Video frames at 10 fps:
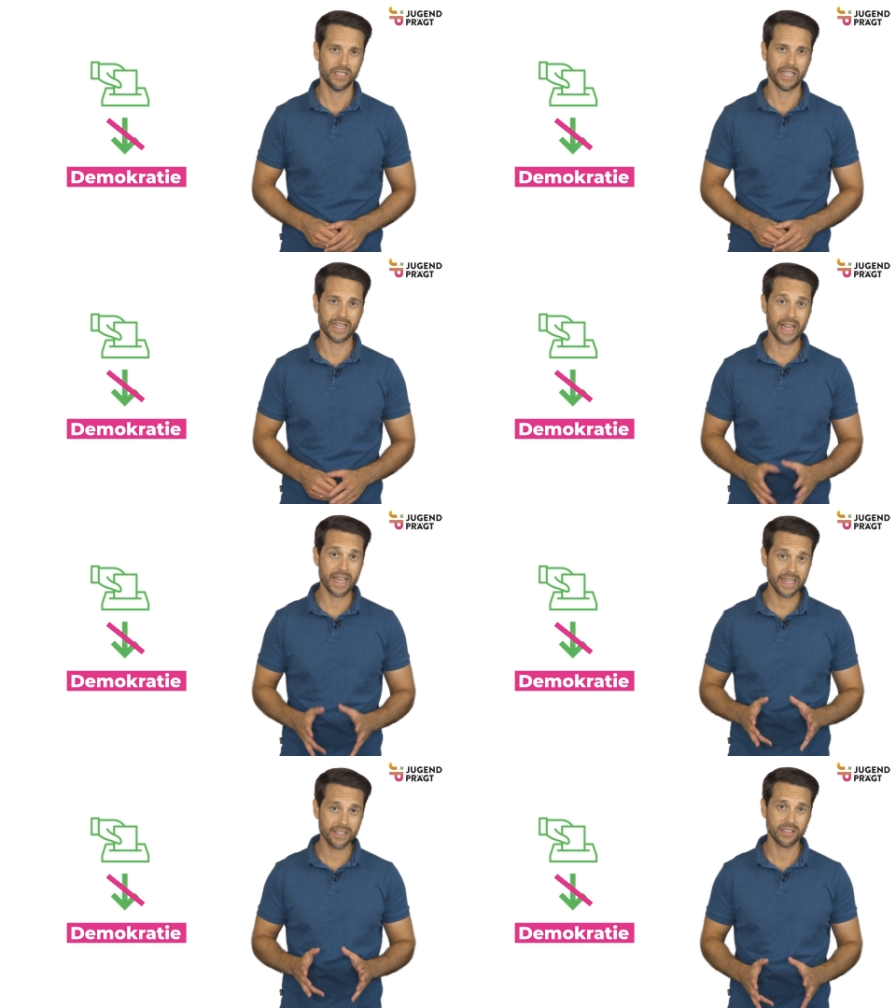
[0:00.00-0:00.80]
In einer
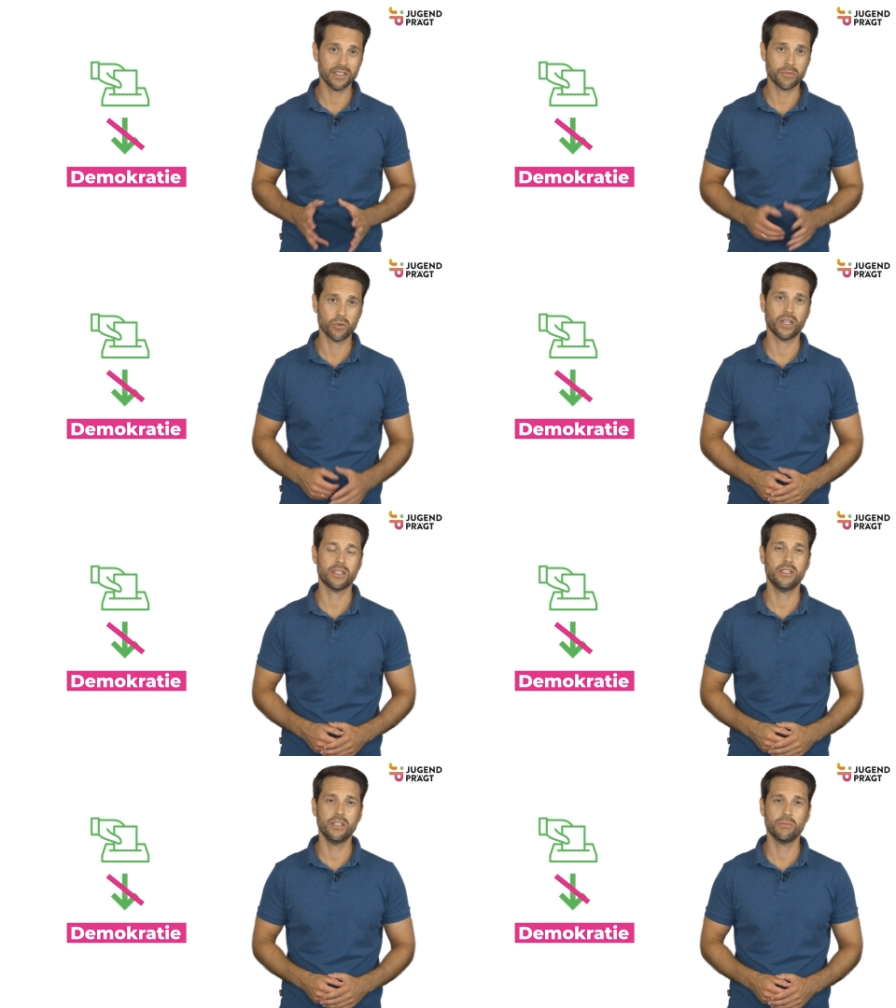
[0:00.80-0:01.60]
echten
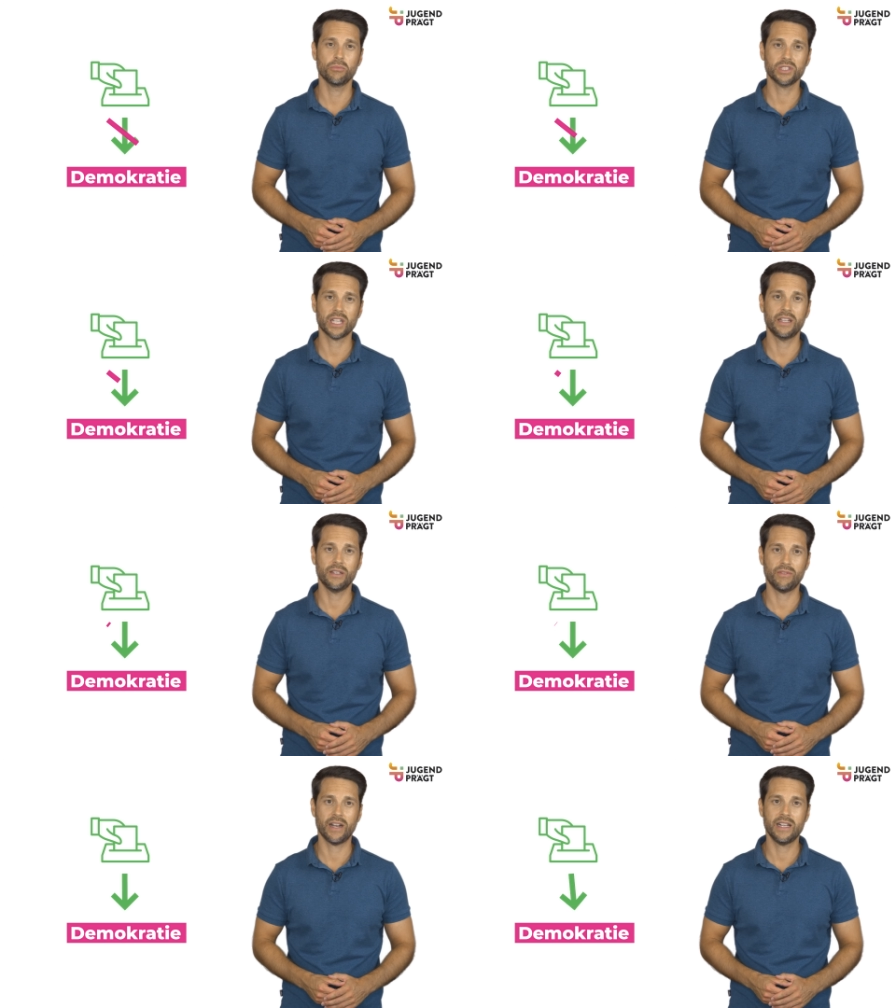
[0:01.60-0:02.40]
Demokratie muss
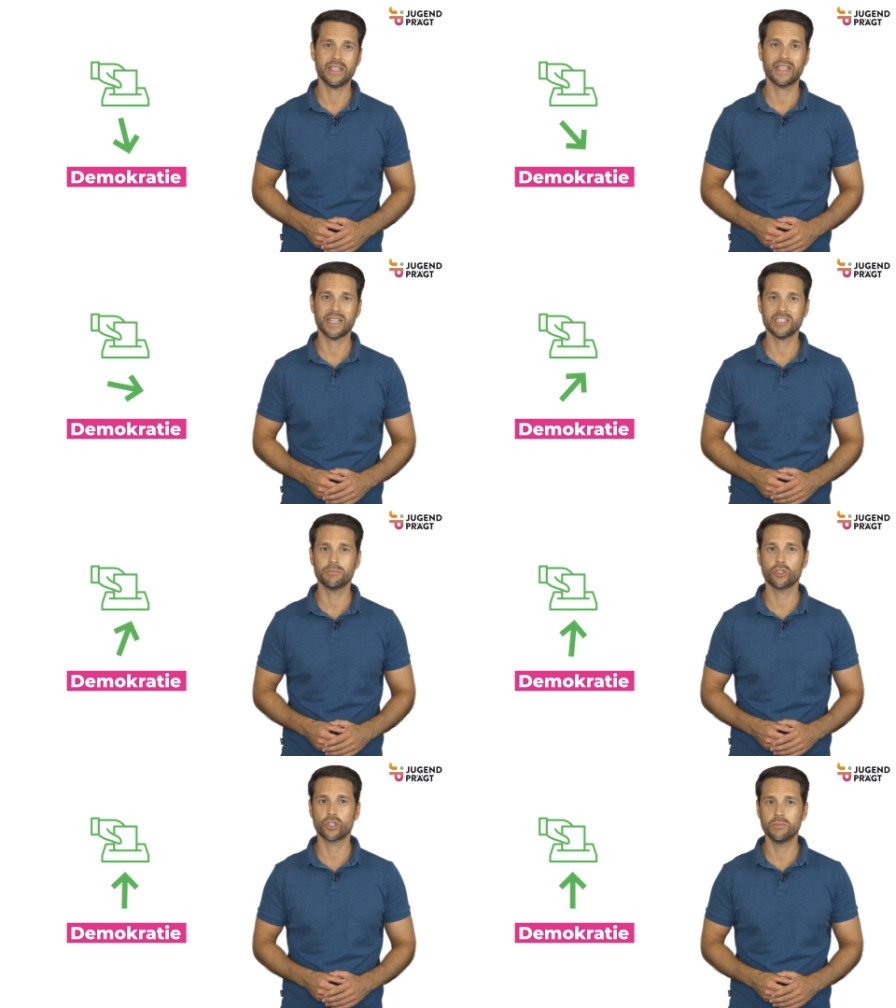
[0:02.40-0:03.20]
eine Wahl ganz
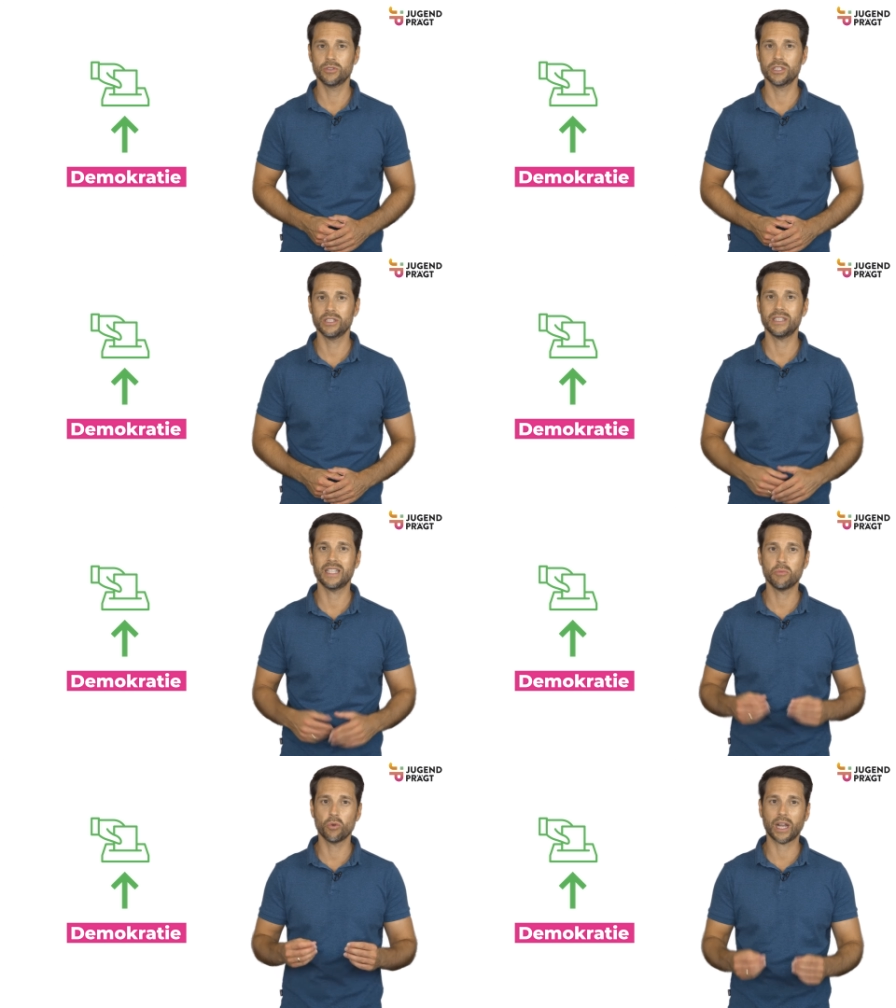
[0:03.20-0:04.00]
bestimmte
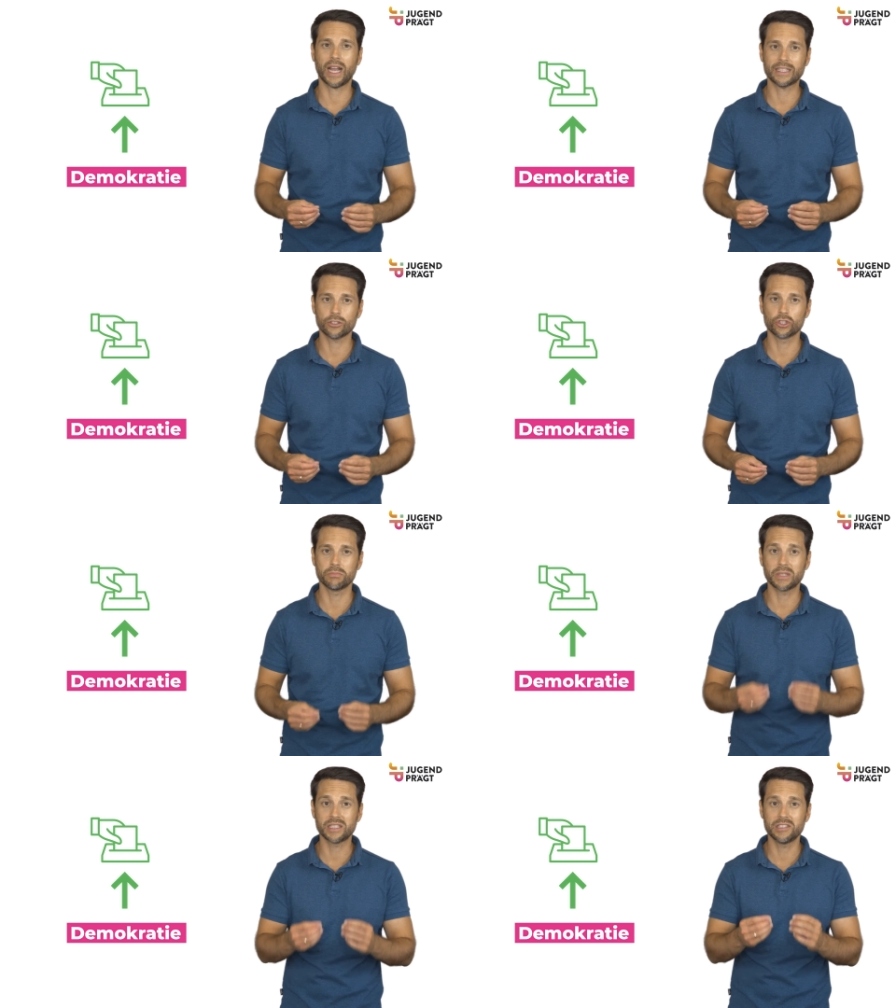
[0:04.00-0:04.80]
demokratische
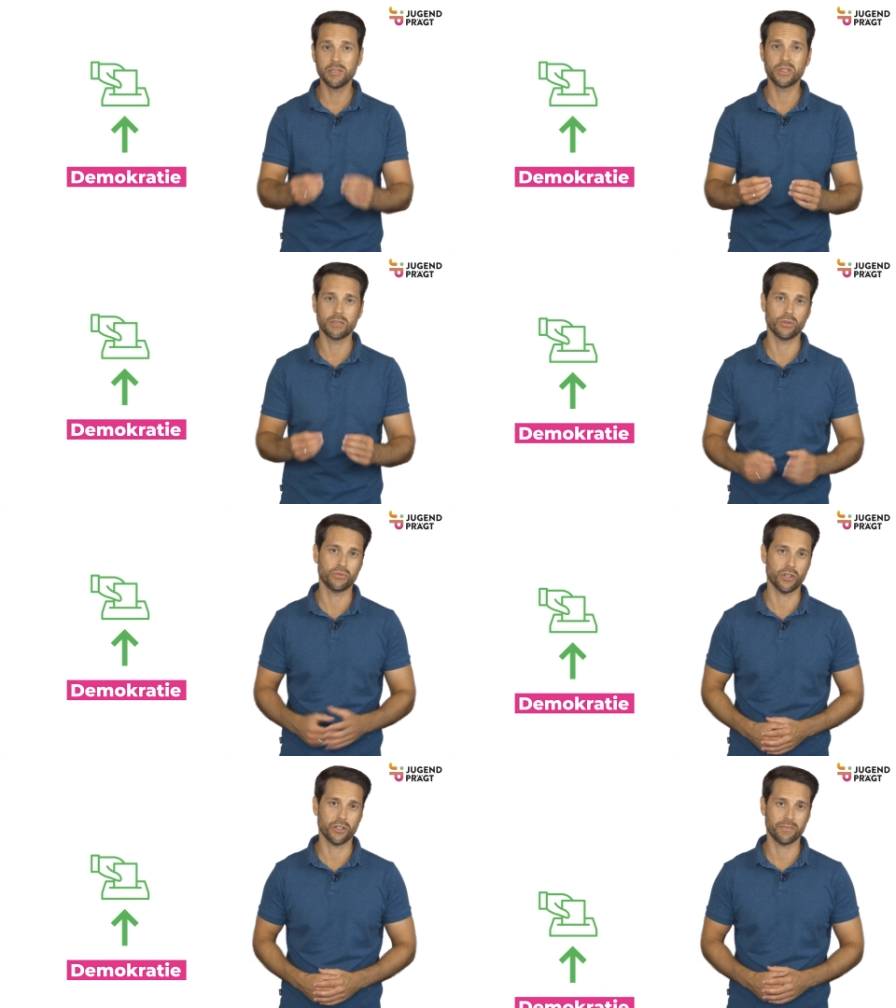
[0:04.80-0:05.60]
Prinzipien
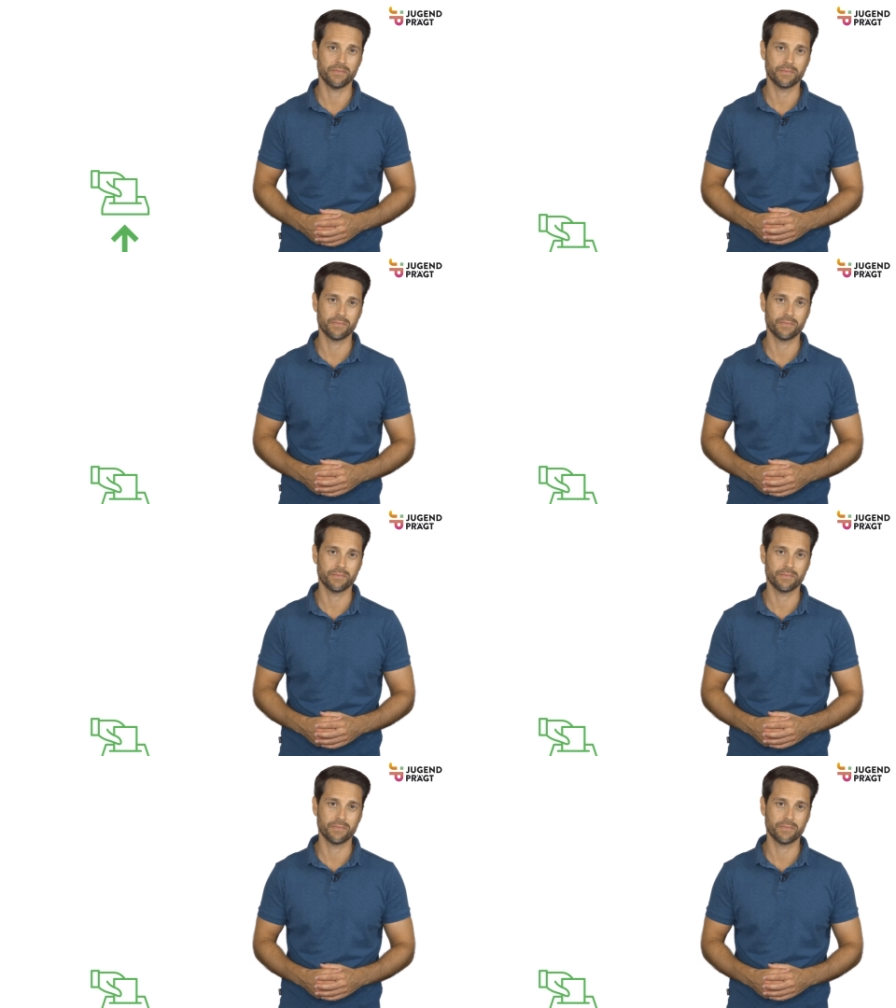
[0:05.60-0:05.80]
befolgen.